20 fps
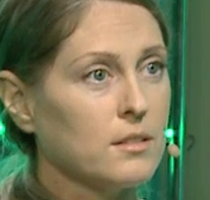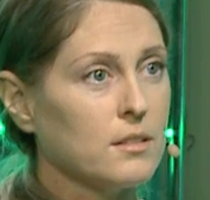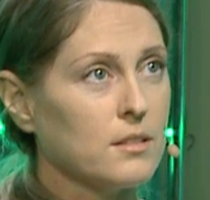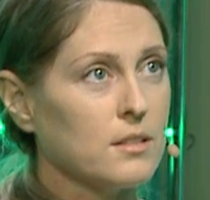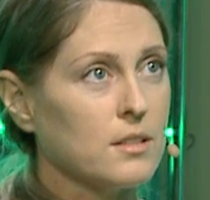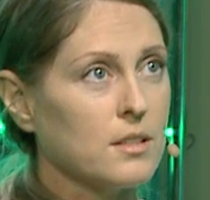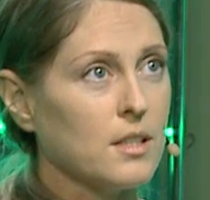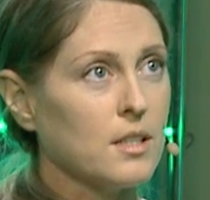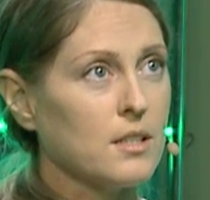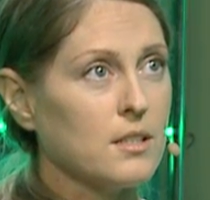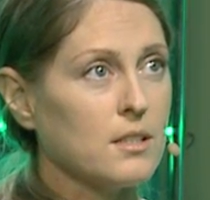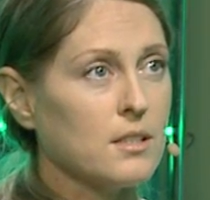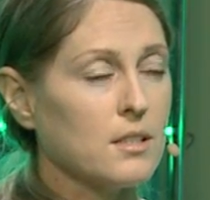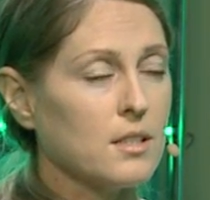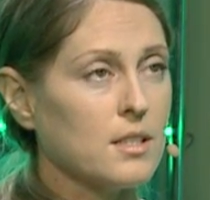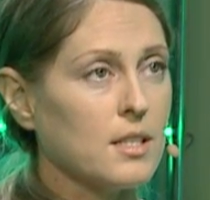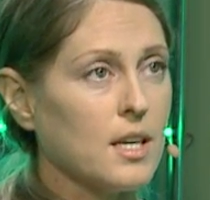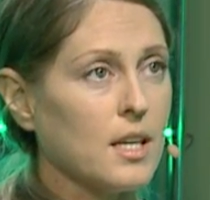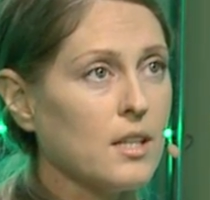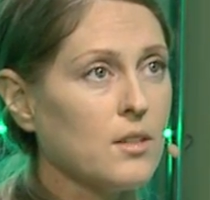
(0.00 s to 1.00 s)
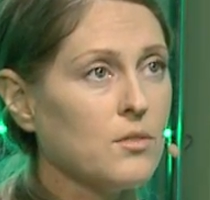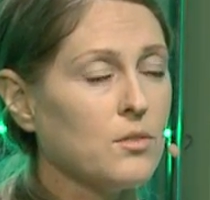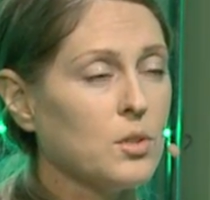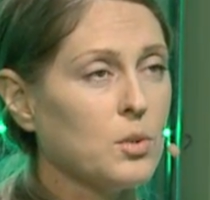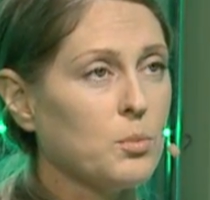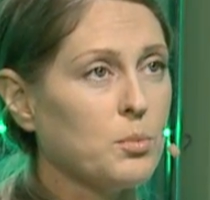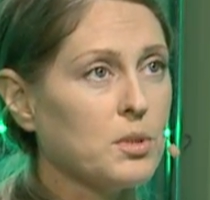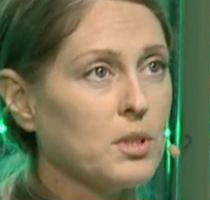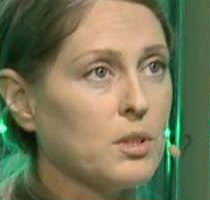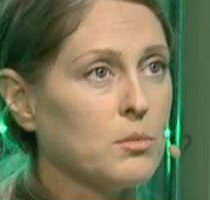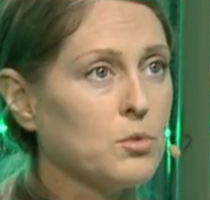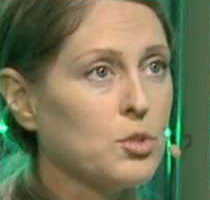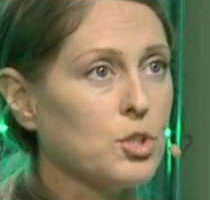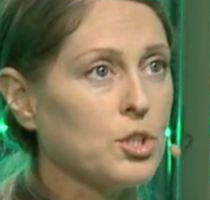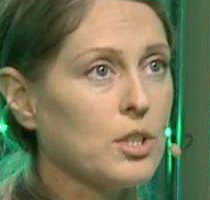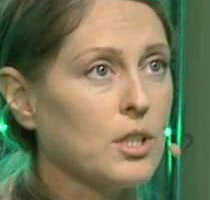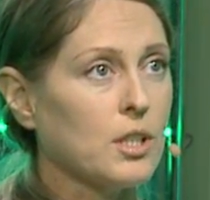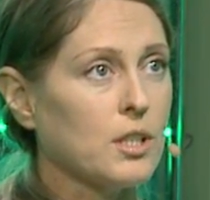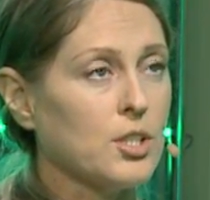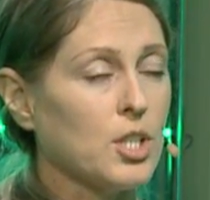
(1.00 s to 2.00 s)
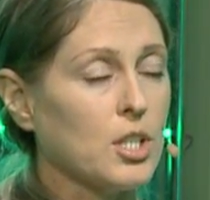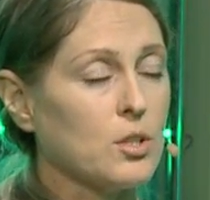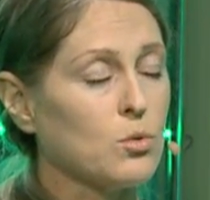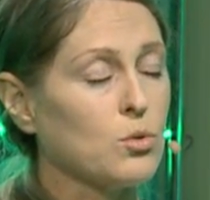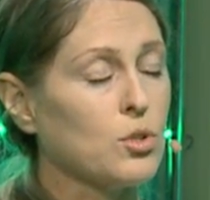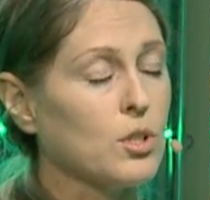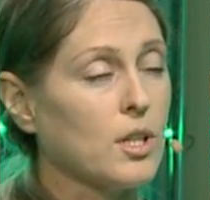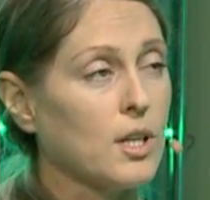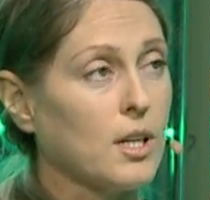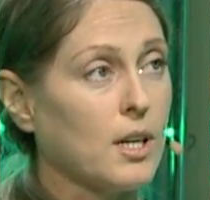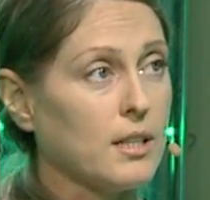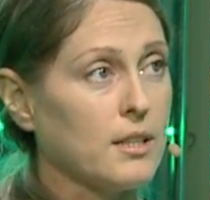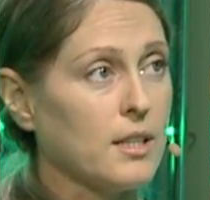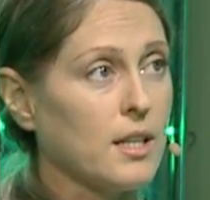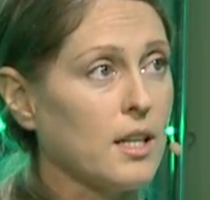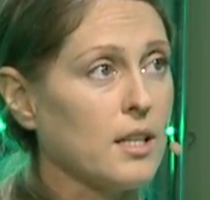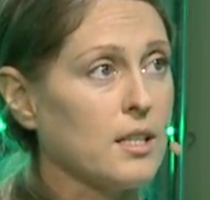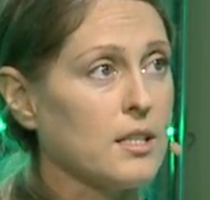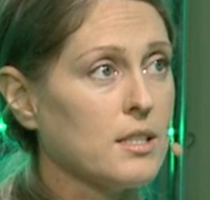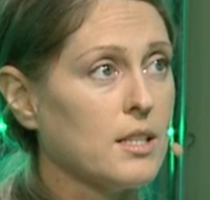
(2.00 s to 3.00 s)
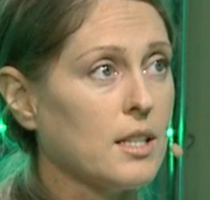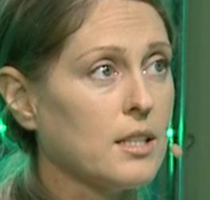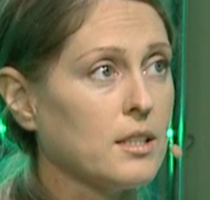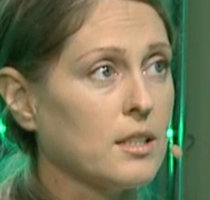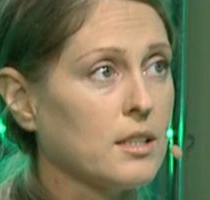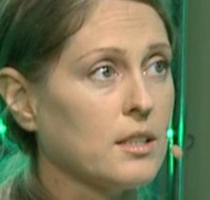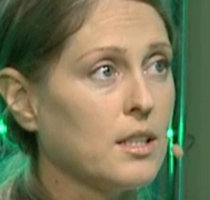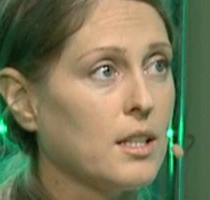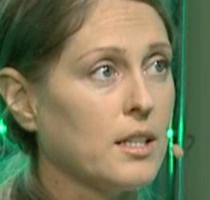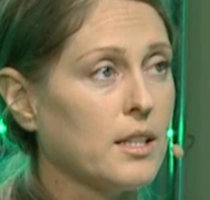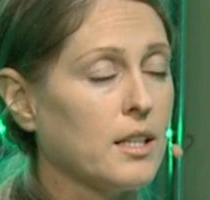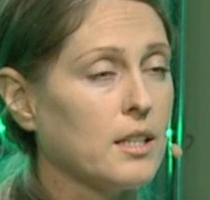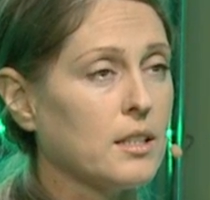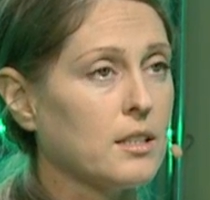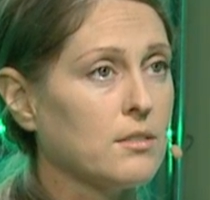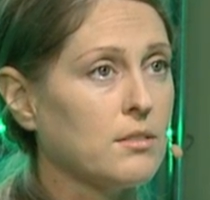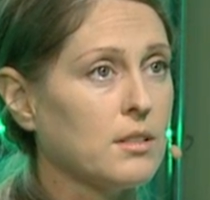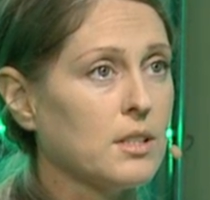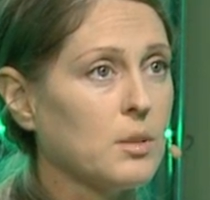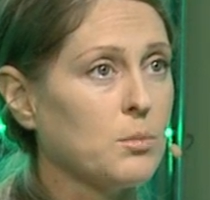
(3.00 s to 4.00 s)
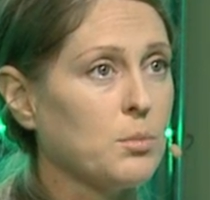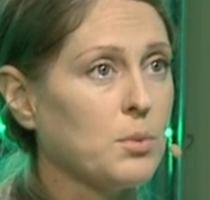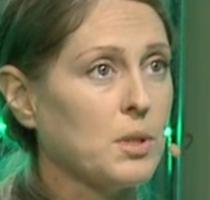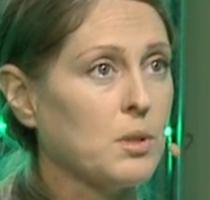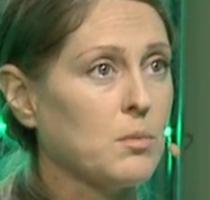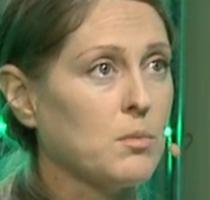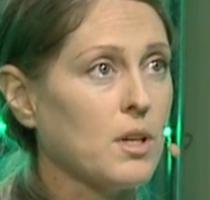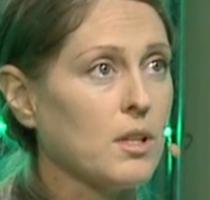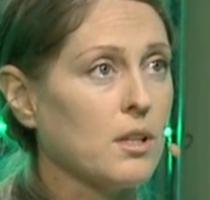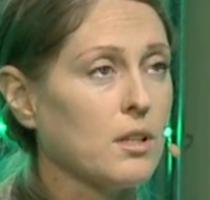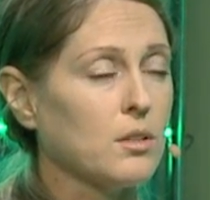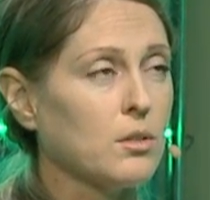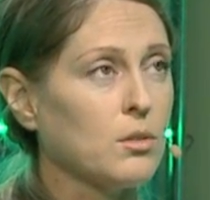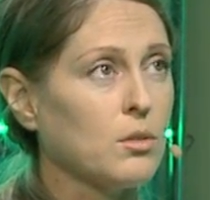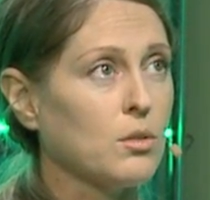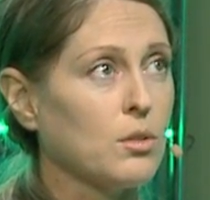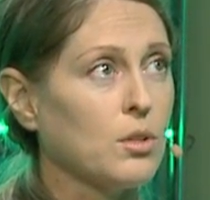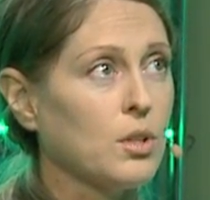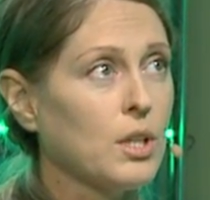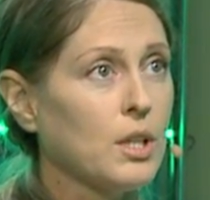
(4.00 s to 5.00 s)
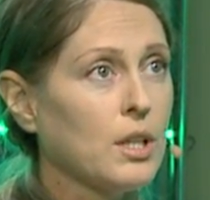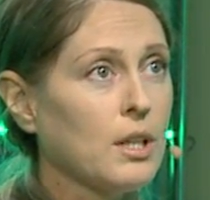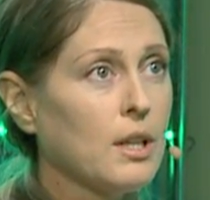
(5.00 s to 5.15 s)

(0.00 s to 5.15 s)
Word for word: Знаете, затягивают, потому что сейчас уже как анализ, да, тогда я этого не понимала, но